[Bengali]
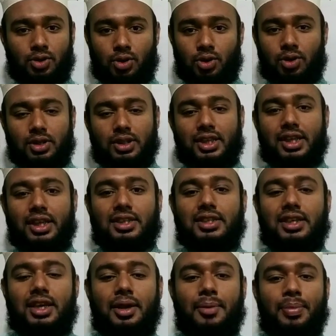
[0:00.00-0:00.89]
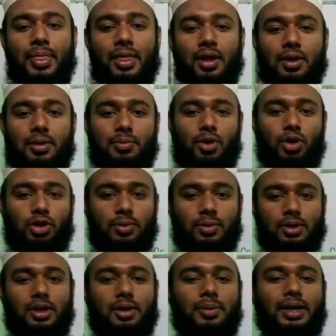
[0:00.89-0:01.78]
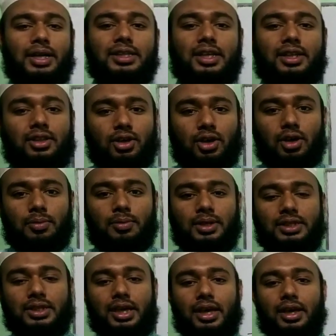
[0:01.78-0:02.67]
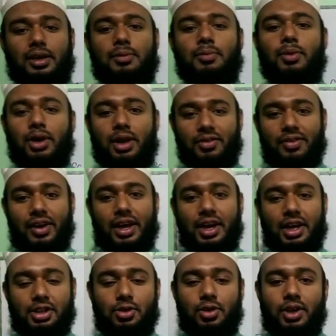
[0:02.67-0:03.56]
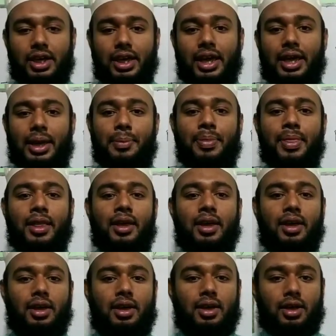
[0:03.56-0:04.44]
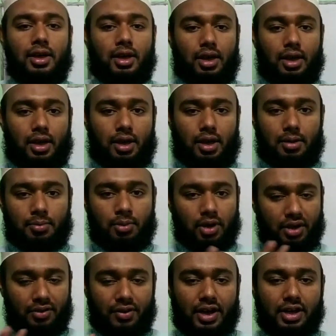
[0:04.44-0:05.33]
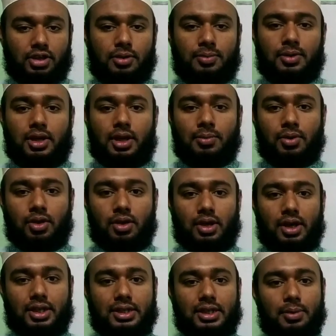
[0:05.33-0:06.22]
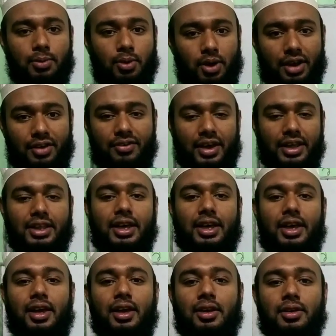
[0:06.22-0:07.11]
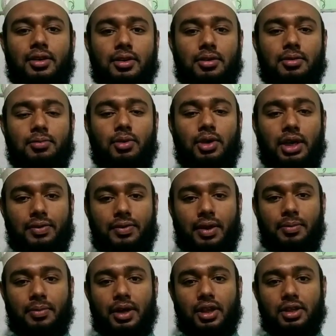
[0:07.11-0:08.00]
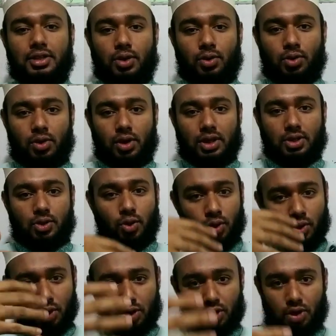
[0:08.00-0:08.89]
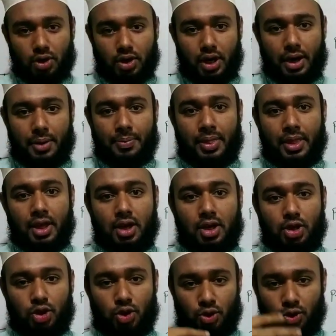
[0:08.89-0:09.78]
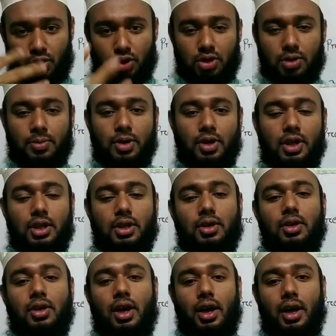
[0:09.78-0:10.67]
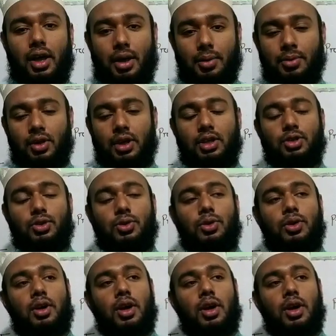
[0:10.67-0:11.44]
শুরু করতে যাচ্ছি প্রথমত আমাকে জানতে হবে যে মডিফায়ার আসলে কি মডিফায়ার শব্দটা মূলত আসছে মডিফাই থেকে মডিফাই মানে হচ্ছে কোনো কিছু উন্নত করা সৌন্দর্যমণ্ডিত করা এমন কিছু